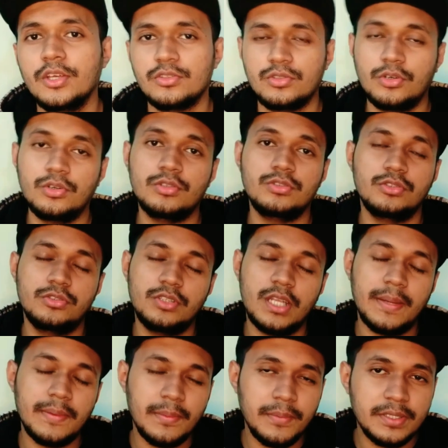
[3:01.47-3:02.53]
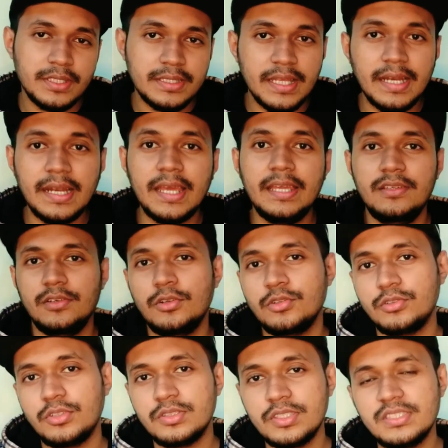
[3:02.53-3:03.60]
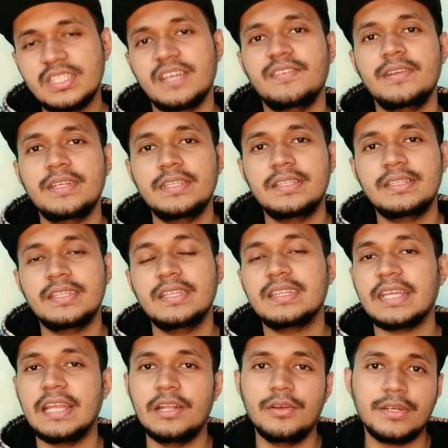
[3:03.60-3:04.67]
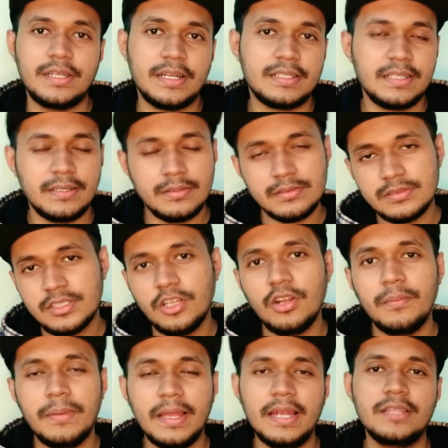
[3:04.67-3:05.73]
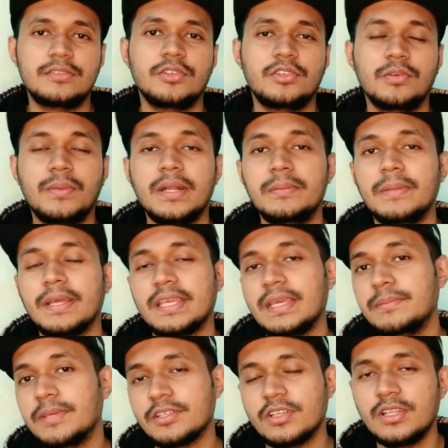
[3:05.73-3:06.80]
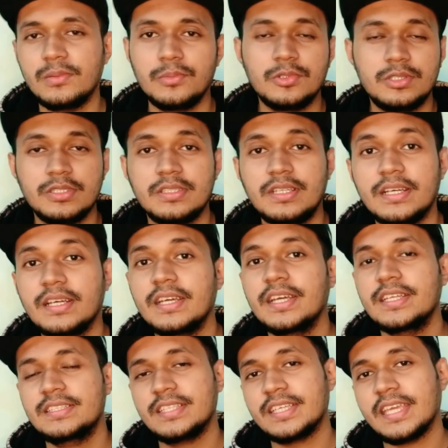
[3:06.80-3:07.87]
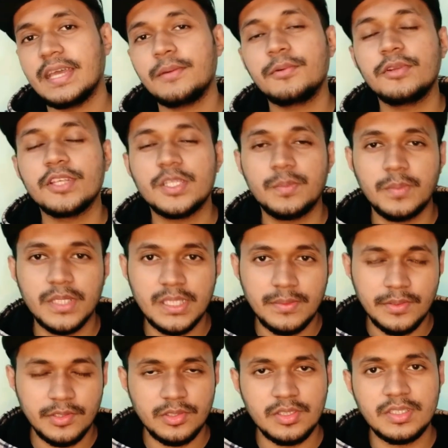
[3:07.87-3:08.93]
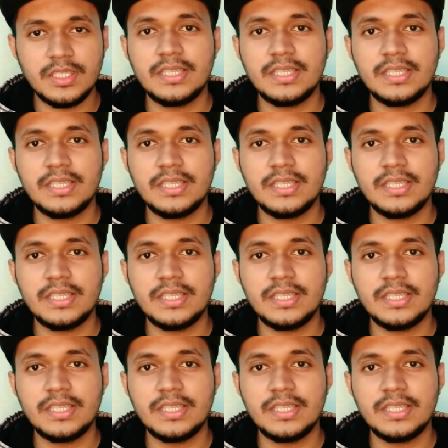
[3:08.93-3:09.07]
সো যেহেতু র্যাম রাম বেশি দেন নাই অন্তত জি সেভেন্টি দিতে তাইলেও এটা একটা ছিল ব্যালেন্স হতো বাট বাকি আমি আসলে বুঝতেছি না যে কেমন স্পেসিফিকেশনের